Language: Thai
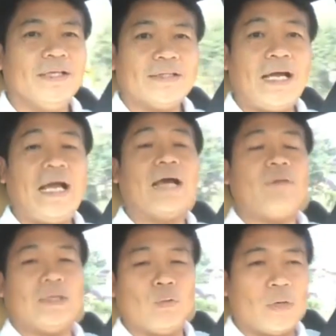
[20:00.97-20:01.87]
ถ้าหาก
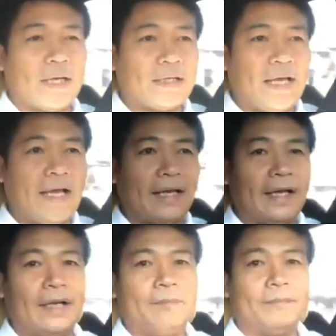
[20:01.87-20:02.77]
ว่าถูกรังแก
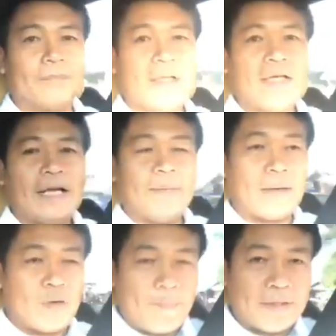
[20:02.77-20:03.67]
นะครับมา
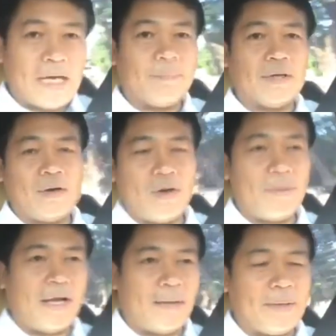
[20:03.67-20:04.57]
รับความเป็นธรรมเนี่ยร้อง
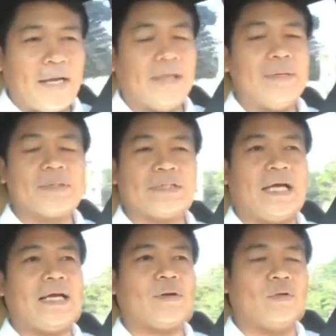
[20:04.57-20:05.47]
มาหาประธานที่ปรึกษา
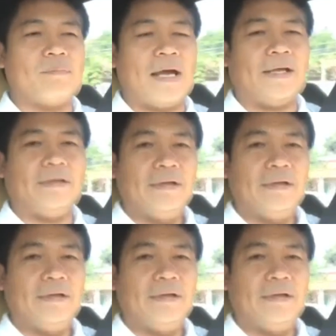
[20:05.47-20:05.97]
ด้านกฎหมาย